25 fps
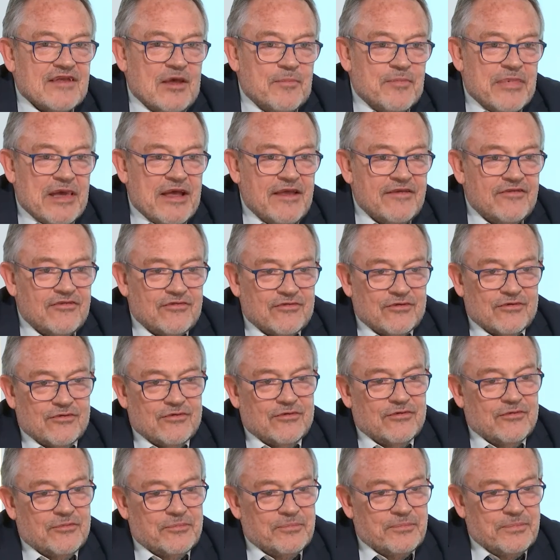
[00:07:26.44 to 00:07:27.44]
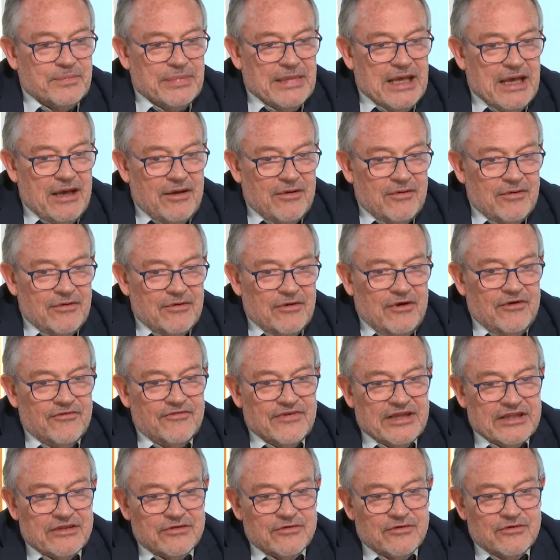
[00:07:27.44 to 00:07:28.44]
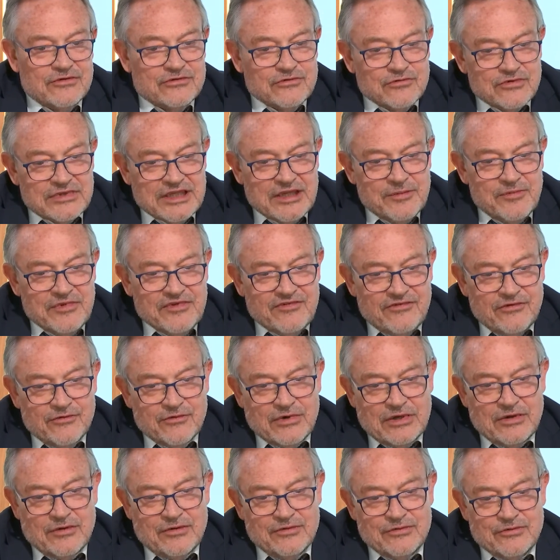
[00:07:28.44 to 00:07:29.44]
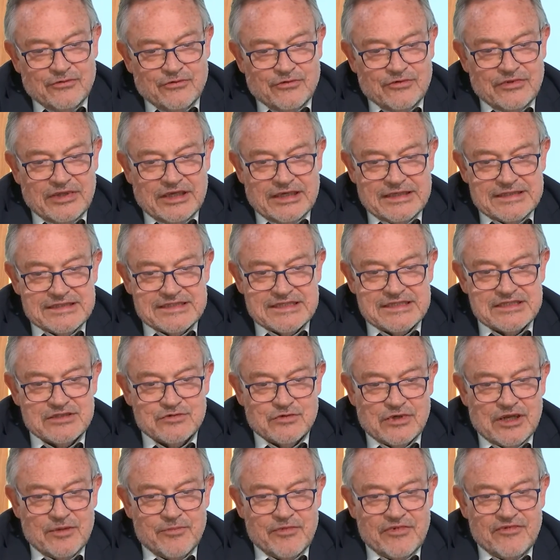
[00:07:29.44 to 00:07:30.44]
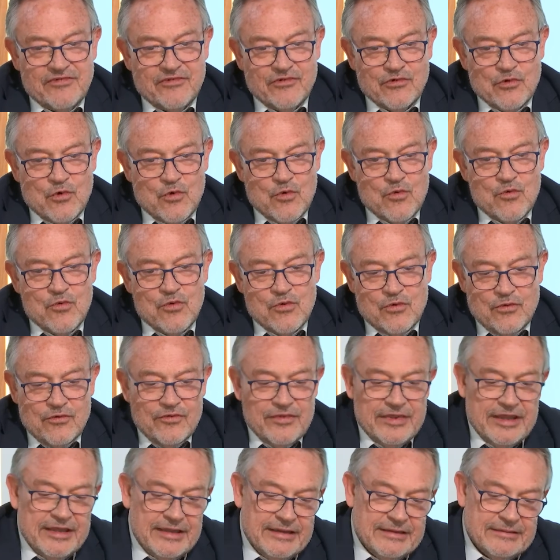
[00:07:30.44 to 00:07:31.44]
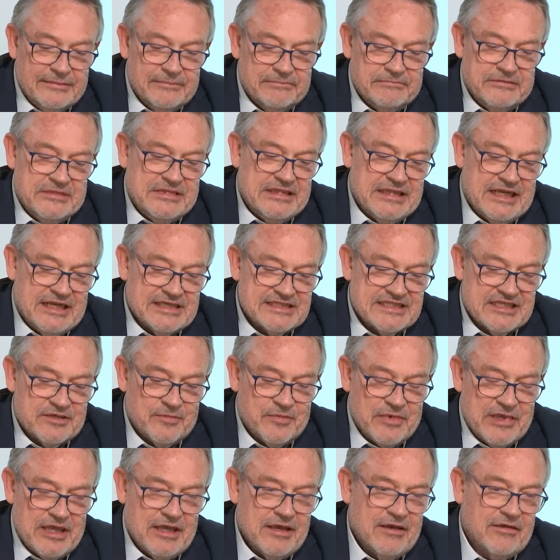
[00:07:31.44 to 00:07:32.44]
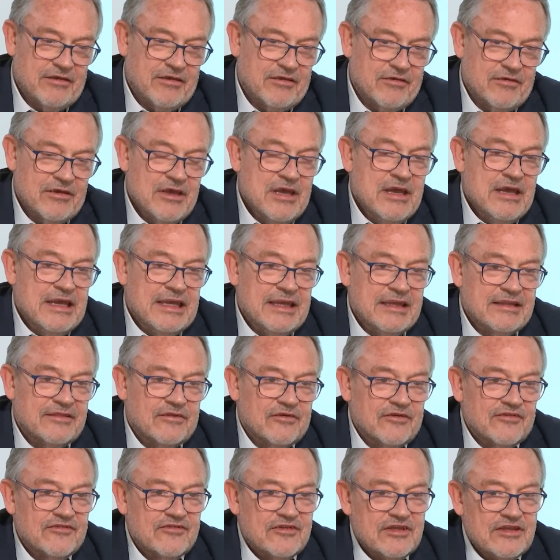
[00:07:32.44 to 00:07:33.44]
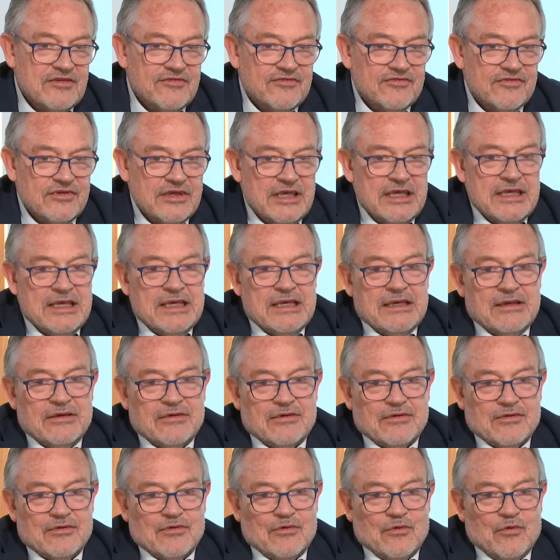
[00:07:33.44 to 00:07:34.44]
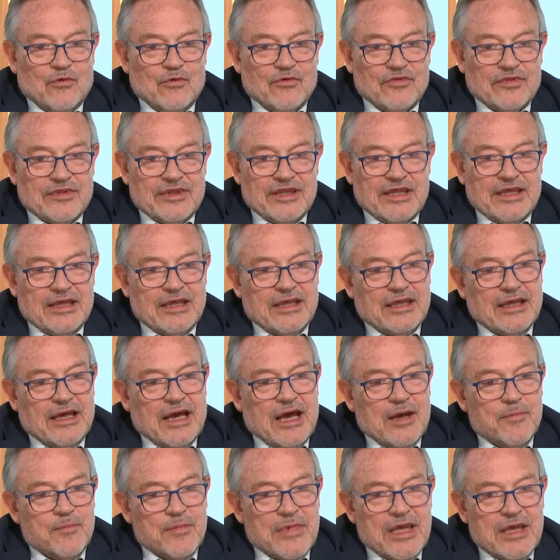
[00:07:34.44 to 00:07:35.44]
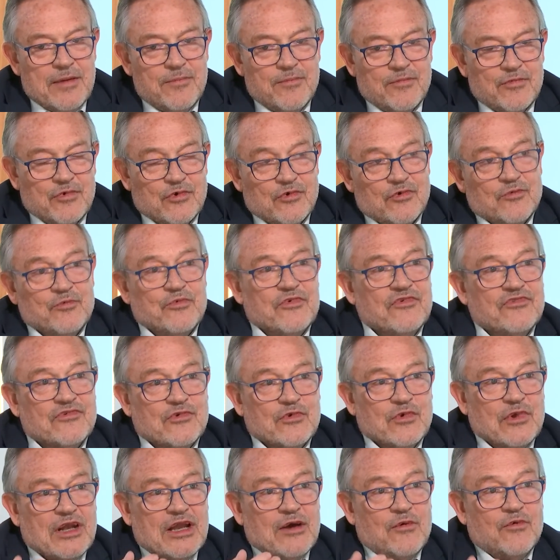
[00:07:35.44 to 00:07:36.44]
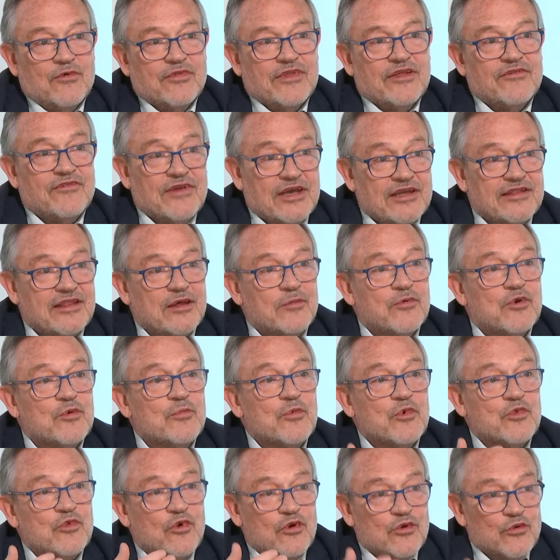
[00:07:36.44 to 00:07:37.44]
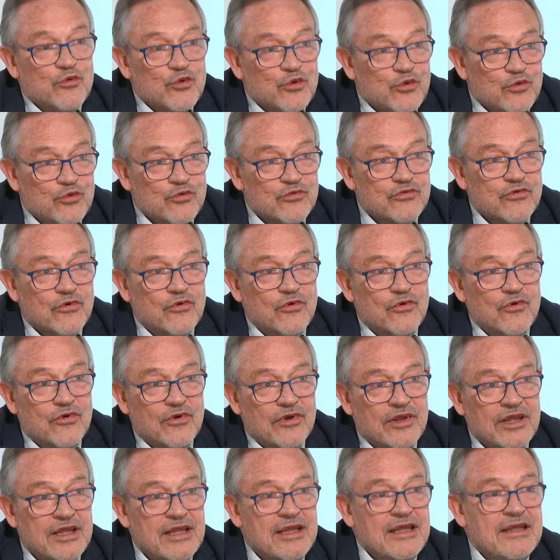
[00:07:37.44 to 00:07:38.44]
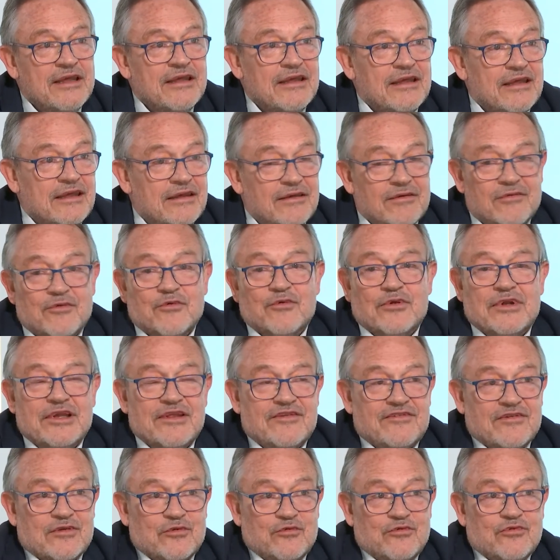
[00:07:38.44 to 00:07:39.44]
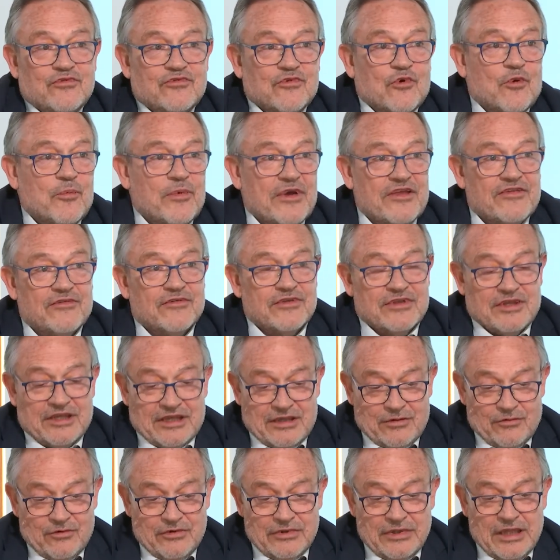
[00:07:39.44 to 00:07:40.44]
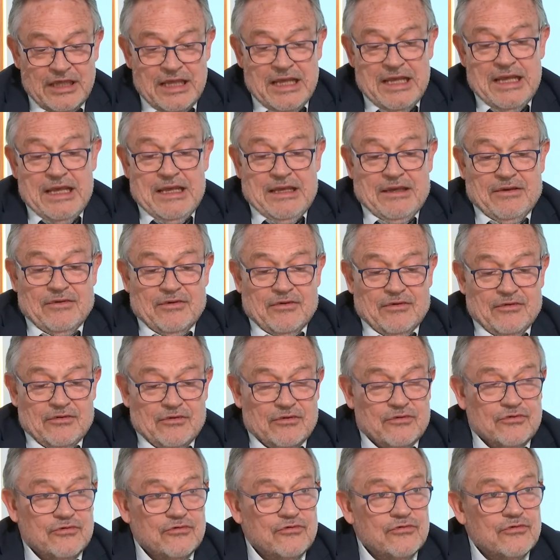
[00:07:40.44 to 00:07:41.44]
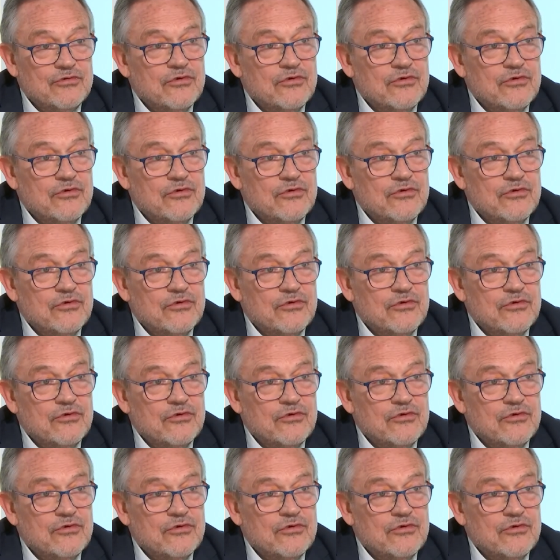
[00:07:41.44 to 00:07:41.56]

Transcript: passe euh, par en fait toutes les missions. Alors nous on est resté sur la mission où on a dit à la CPR que intensif euh, on est à même euh, puisque là on est véritablement dans le contrôle et les élus sont représentés et autres. nous